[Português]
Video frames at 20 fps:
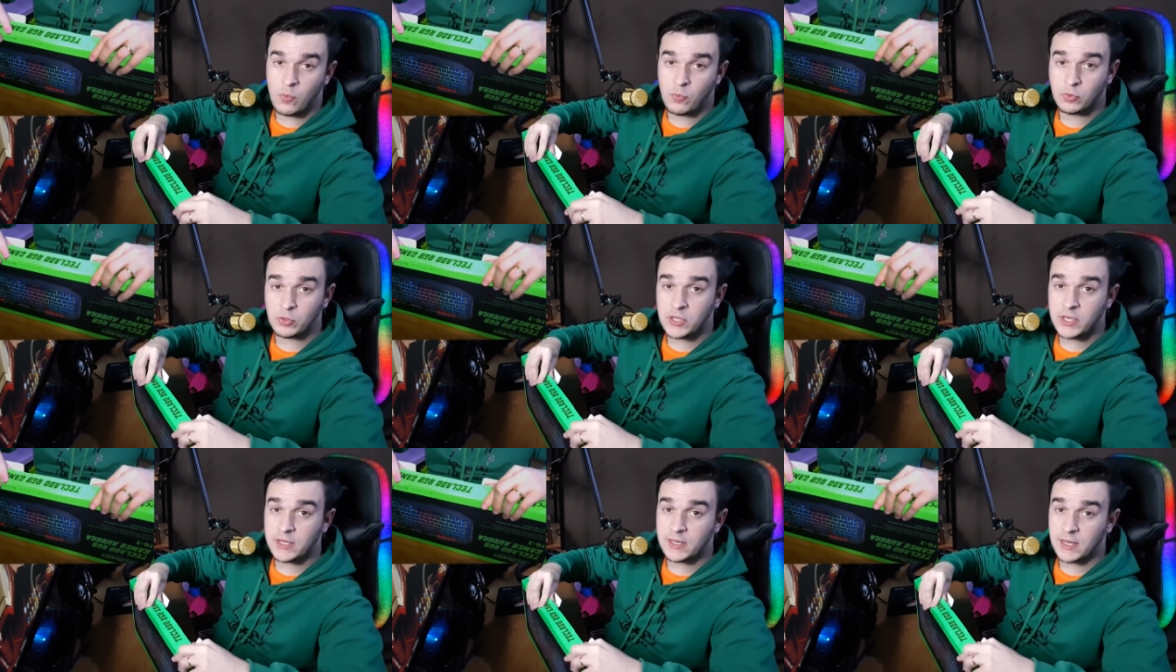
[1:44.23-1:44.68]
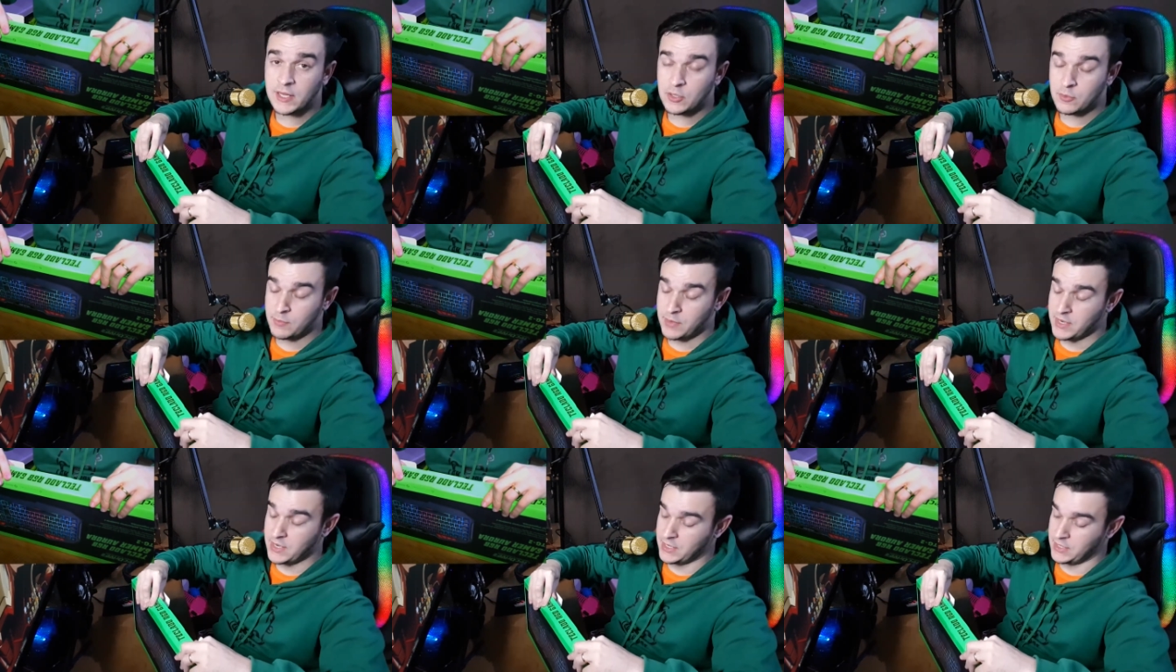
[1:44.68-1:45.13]
como um
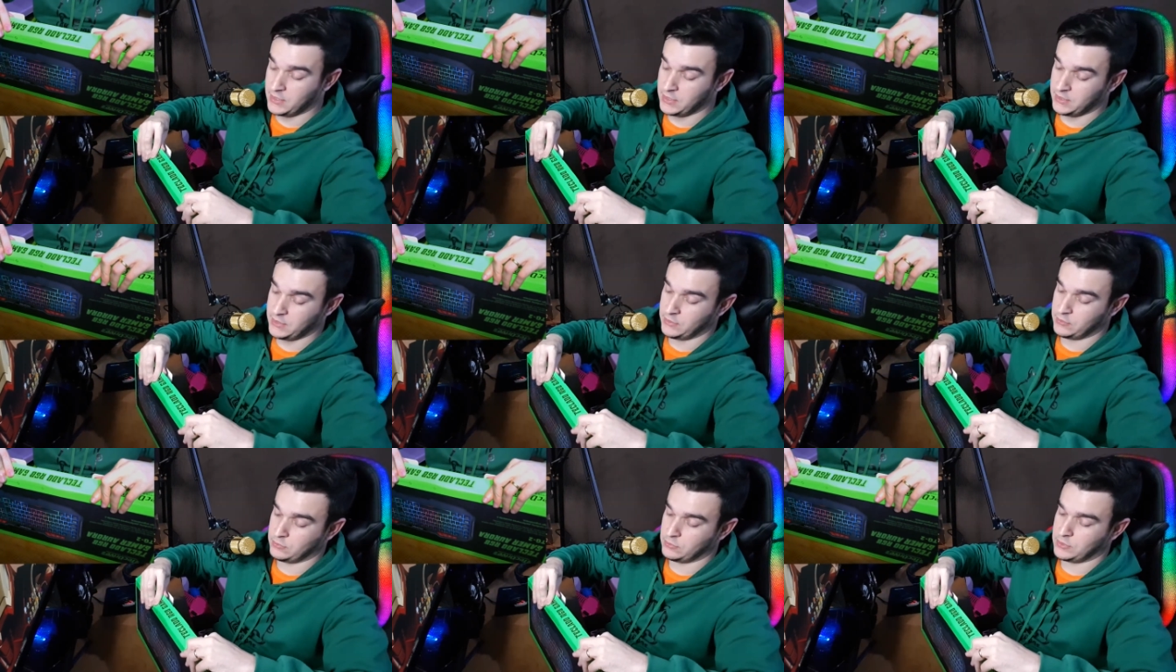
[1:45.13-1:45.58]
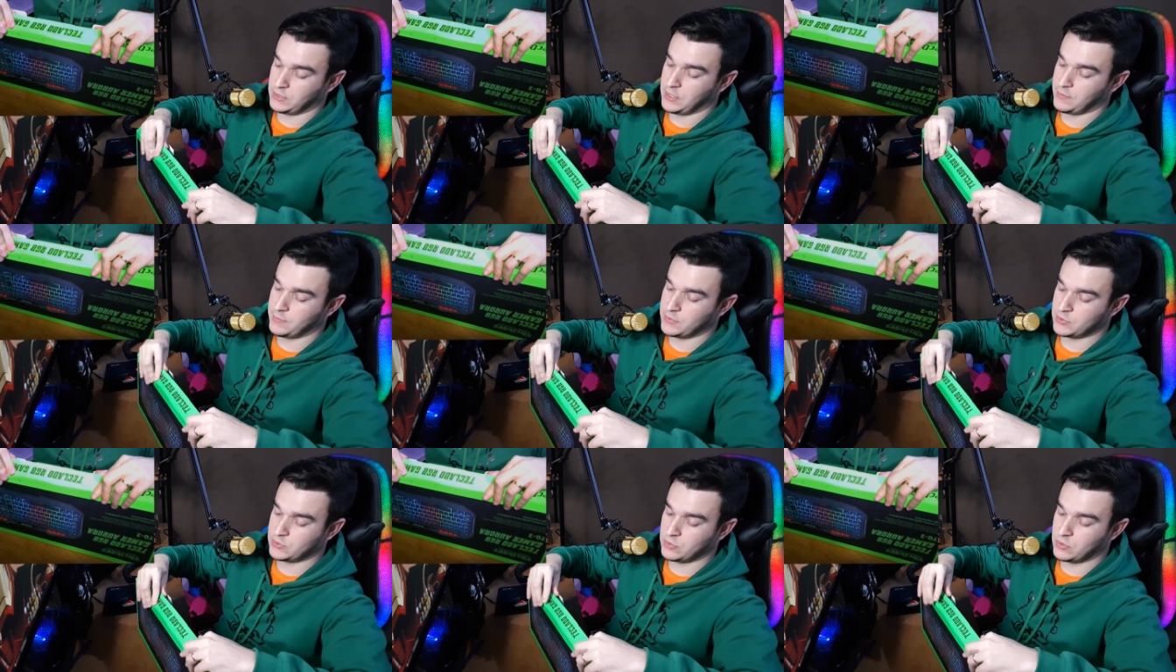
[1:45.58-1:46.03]
teclado mecânico,
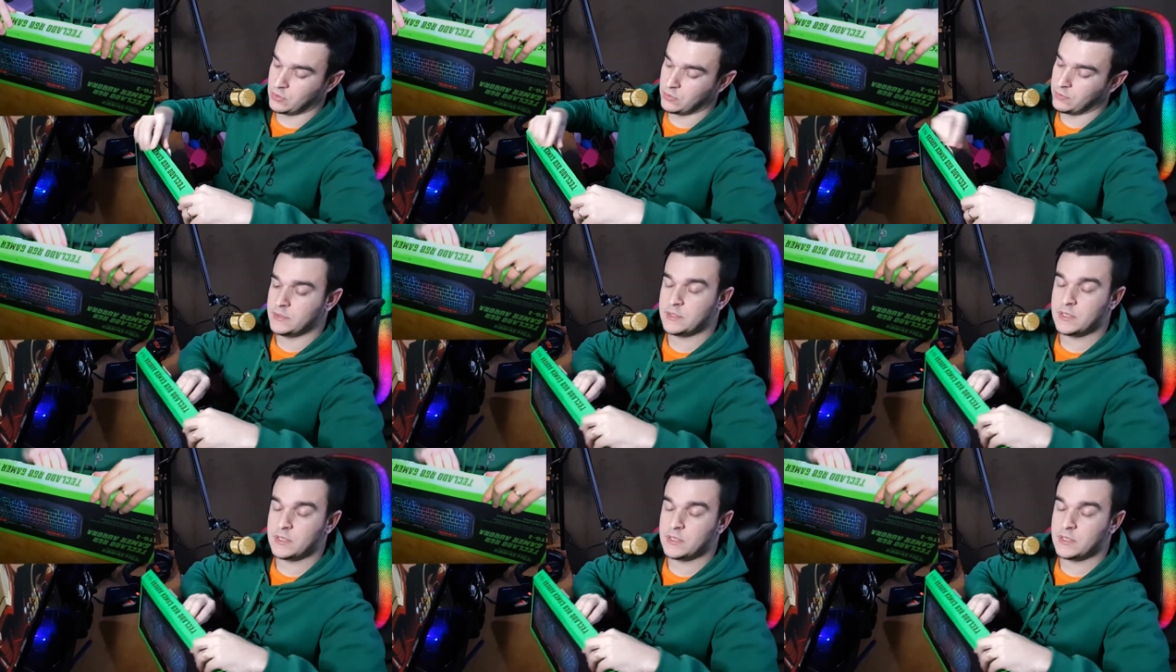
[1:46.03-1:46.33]
tá, pessoal?